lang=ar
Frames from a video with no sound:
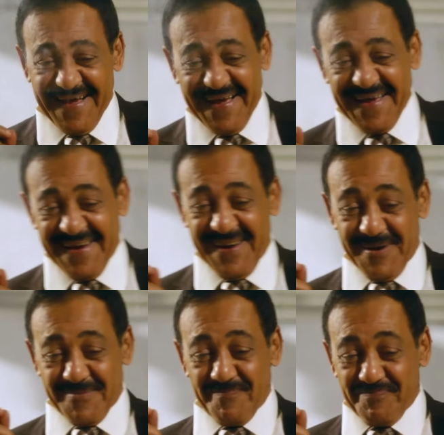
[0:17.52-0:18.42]
اهلا
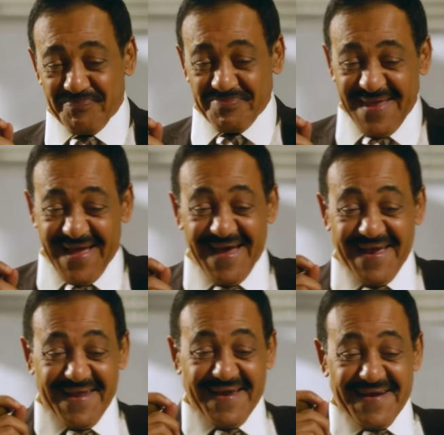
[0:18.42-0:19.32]

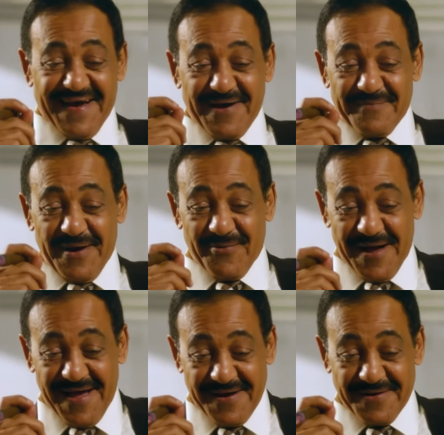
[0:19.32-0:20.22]
اهلا اخ
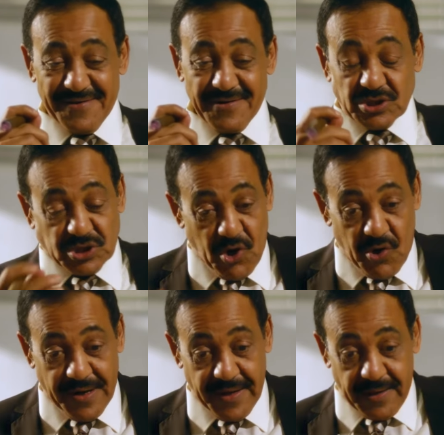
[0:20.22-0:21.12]
مروان
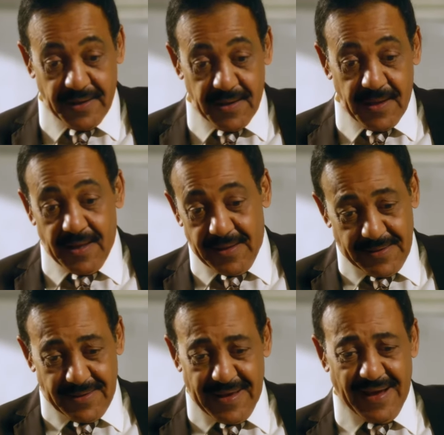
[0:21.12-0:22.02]
شلونك
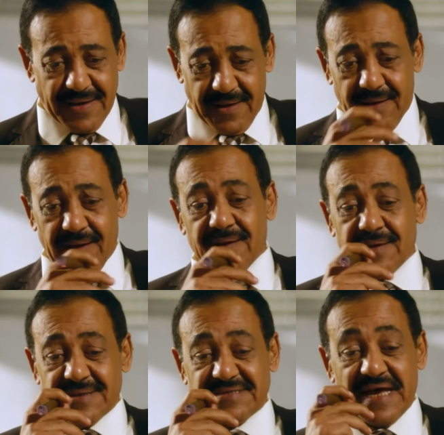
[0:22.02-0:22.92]
آه، يعني
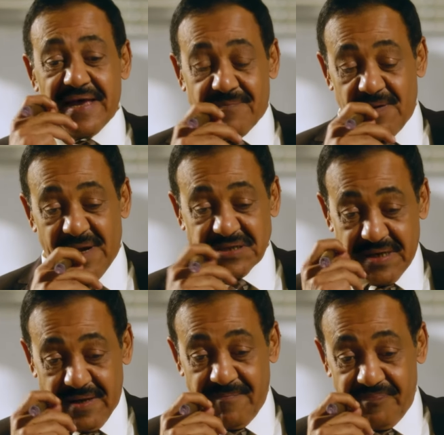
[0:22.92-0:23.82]
آه، ازيك
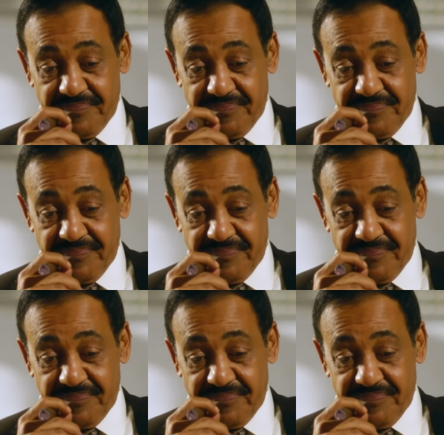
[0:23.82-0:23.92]
بالمصري